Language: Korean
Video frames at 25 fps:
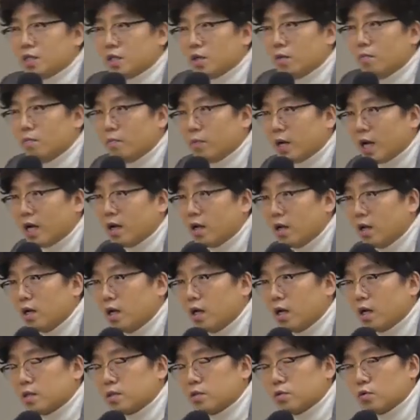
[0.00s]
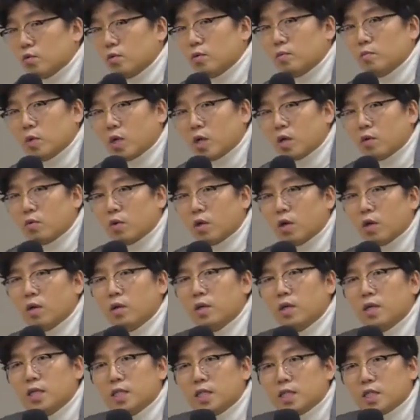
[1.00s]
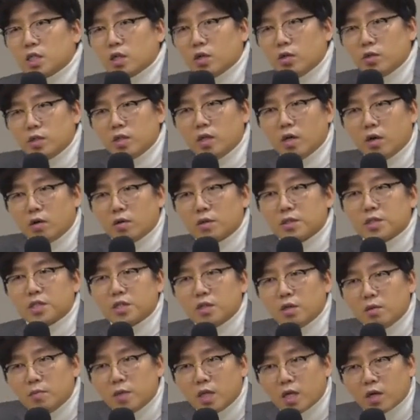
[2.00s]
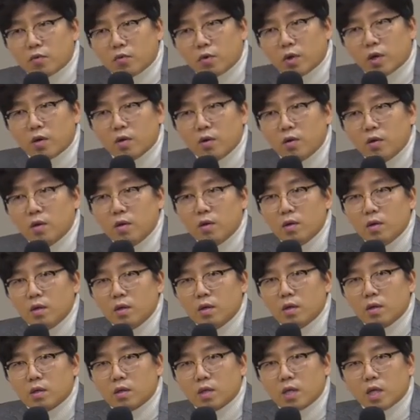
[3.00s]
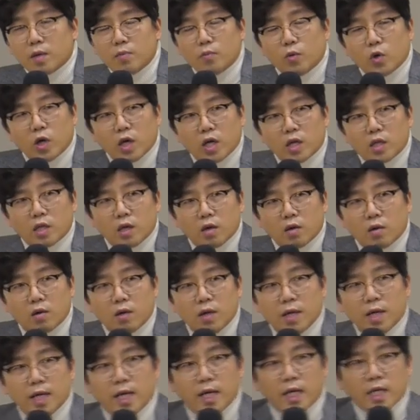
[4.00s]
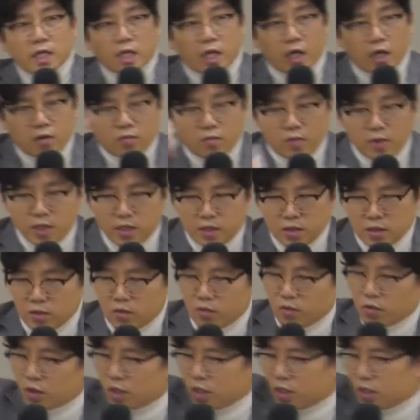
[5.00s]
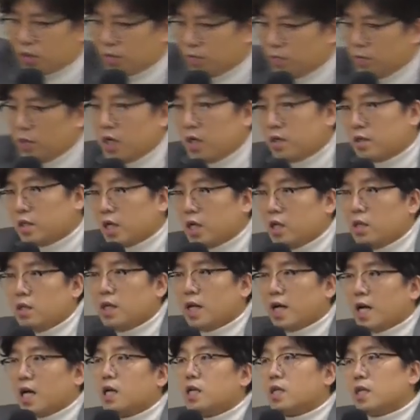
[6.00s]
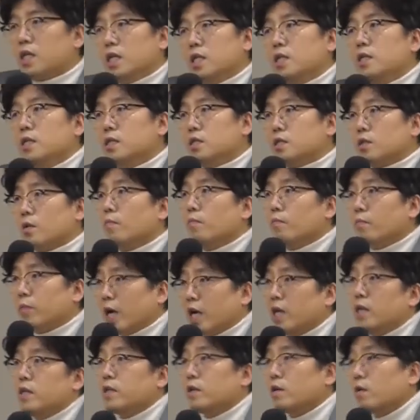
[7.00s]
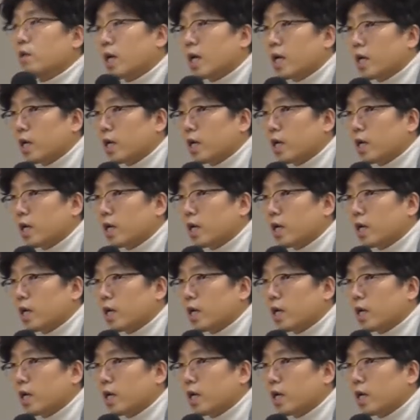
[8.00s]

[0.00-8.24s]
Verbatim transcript: 전발. 학종은 뭐라고요? 전형 시험이라고요. 그러니까 뭐 해야 돼요? 객관적으로 증명된 학인 전발이어야